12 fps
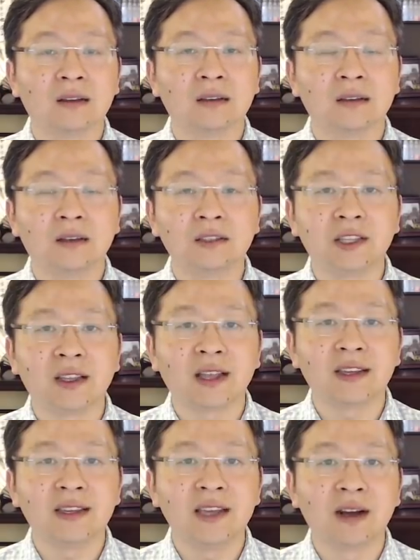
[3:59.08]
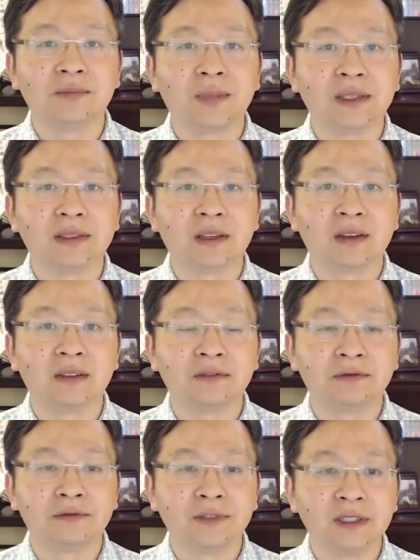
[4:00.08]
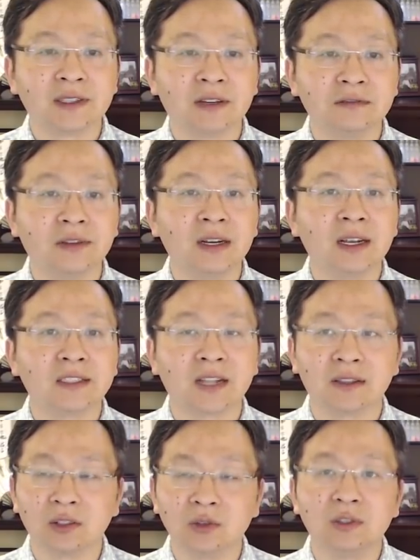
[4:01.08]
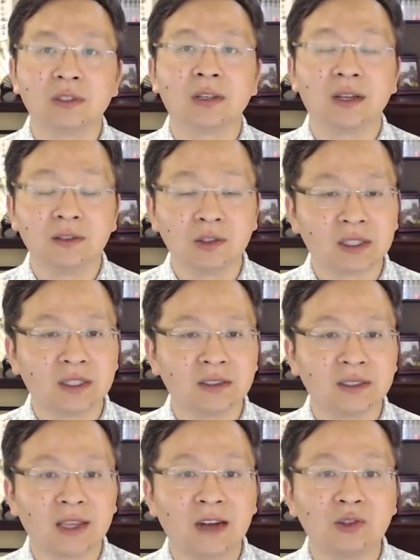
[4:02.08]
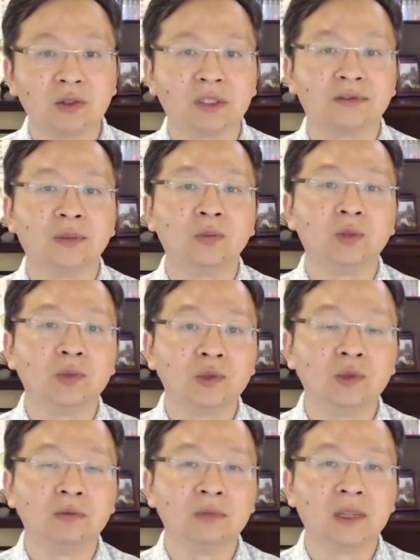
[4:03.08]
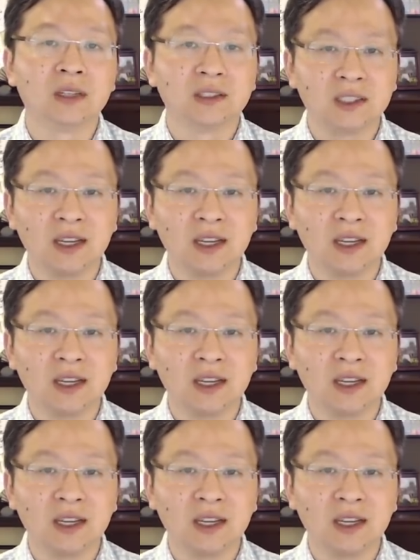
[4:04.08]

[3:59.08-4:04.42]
而且它在样本的分层分类上都很有可能严重的分布不均，这